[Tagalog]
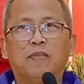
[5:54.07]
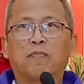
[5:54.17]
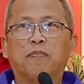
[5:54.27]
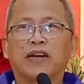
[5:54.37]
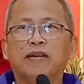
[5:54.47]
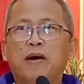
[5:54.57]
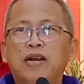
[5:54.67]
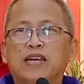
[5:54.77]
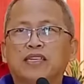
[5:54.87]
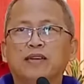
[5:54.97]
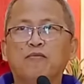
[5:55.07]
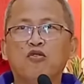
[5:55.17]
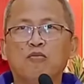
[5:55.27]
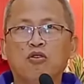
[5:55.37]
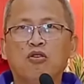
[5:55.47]
Magpariban ka sa
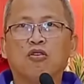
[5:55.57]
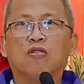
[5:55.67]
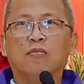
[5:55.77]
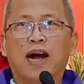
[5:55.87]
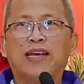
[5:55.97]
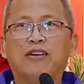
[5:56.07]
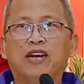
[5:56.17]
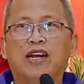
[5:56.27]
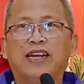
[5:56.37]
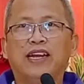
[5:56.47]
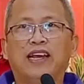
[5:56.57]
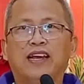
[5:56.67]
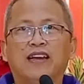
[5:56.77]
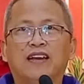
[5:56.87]
imong buhok. Maayo na, dili.